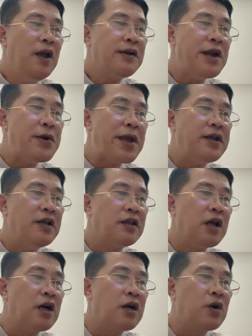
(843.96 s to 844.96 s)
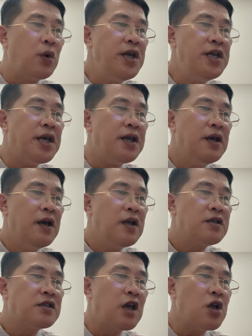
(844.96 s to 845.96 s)
Điều này thật quý dị,
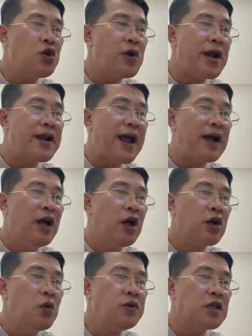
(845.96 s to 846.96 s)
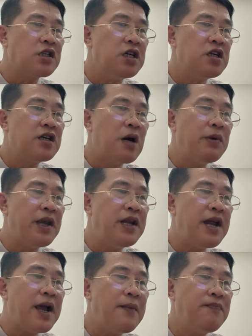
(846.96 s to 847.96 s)
cho dù là nàng cũng thực sự không nghĩ
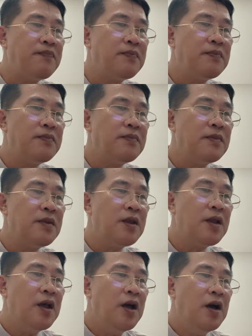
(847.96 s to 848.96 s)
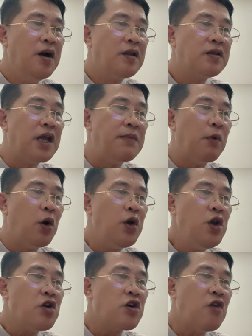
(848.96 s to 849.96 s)
ra. Tiền bối
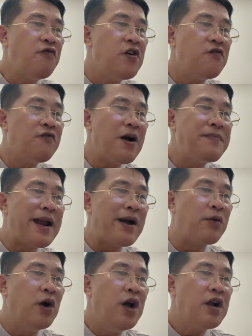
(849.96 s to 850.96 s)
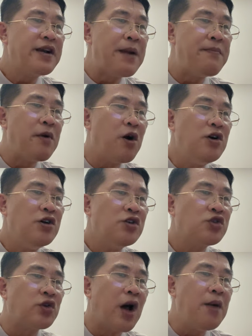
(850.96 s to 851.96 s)
có phương pháp nào đem nó
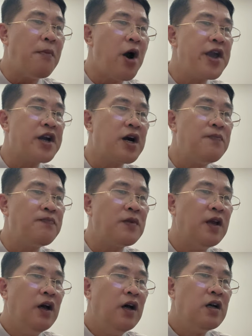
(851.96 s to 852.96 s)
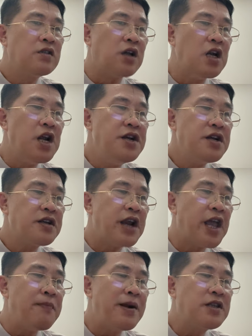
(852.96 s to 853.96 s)
xóa bỏ hay không. Sở Linh
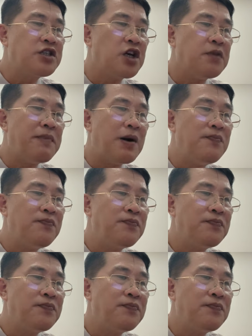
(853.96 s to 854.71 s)
đầy mắt chờ mong.